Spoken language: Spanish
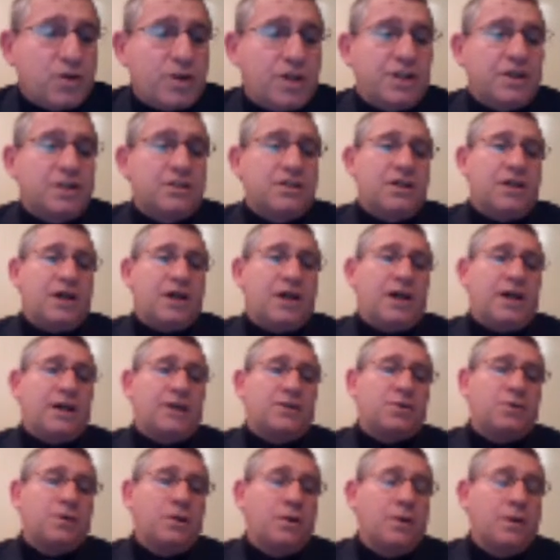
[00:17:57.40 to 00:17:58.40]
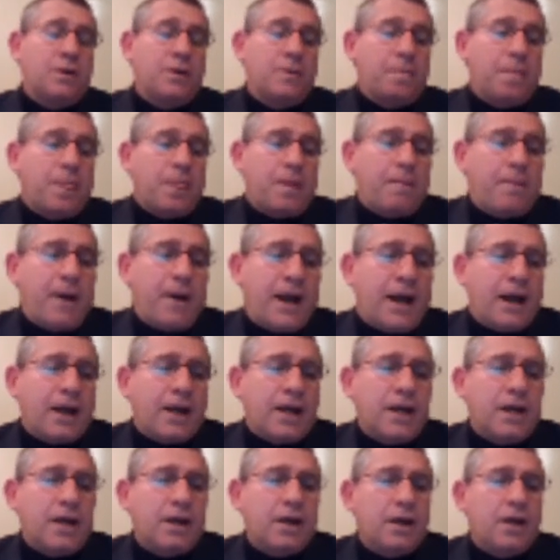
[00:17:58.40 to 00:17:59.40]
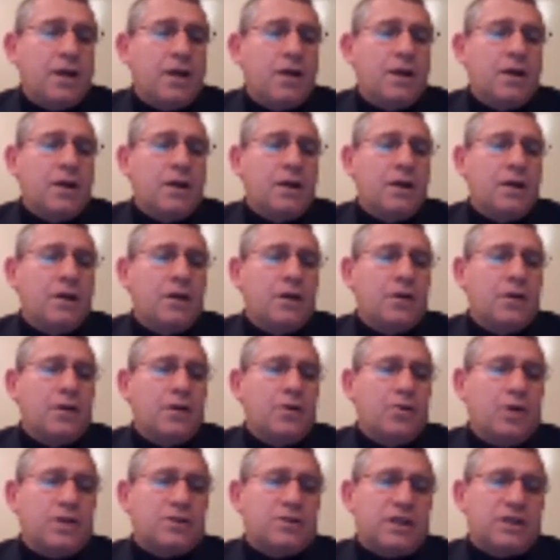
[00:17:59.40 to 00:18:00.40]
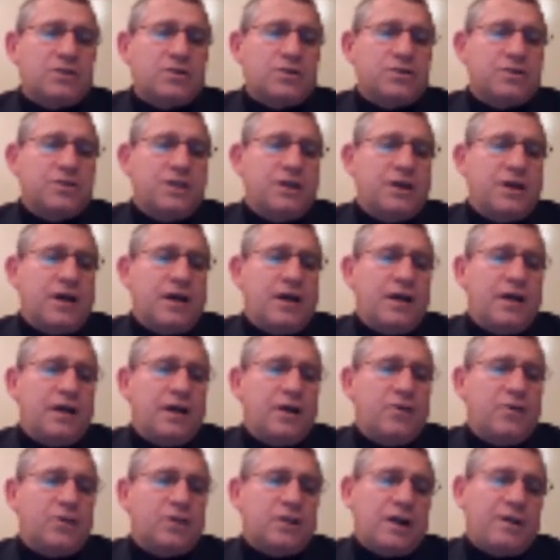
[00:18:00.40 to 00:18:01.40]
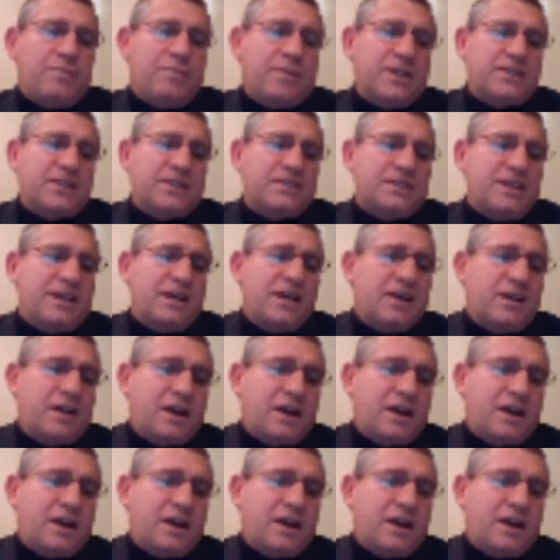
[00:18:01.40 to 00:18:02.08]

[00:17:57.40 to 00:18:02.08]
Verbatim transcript: que destinan a esto para que eh, nuestra sociedad, nuestras empresas sean